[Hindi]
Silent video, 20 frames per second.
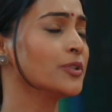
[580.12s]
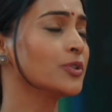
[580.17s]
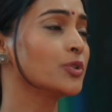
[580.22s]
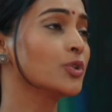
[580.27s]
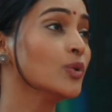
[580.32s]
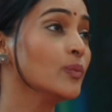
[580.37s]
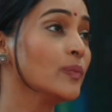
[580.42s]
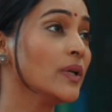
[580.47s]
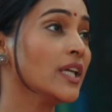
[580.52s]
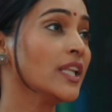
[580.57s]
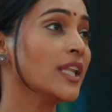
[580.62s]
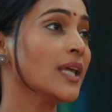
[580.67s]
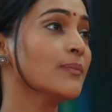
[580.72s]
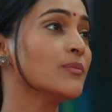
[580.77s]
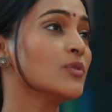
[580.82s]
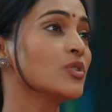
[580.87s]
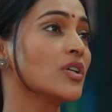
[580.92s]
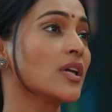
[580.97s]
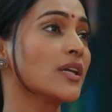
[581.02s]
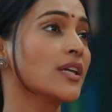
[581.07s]
तुम्ही ने
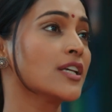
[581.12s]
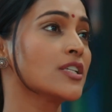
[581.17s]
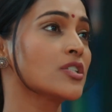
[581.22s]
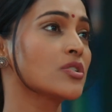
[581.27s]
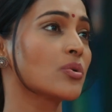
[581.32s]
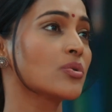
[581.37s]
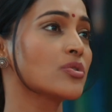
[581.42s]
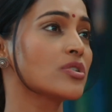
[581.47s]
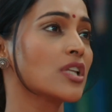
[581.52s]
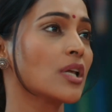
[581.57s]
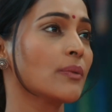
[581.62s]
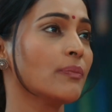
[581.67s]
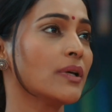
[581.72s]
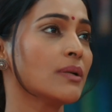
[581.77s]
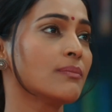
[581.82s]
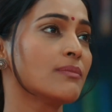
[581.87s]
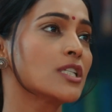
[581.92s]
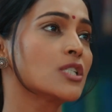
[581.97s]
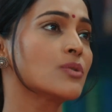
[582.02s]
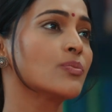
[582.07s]
मुझे ये सोचने
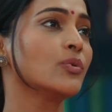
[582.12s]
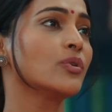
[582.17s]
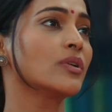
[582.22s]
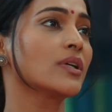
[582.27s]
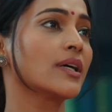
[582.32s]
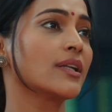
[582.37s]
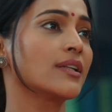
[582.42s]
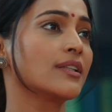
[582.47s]
पर मजबूर कर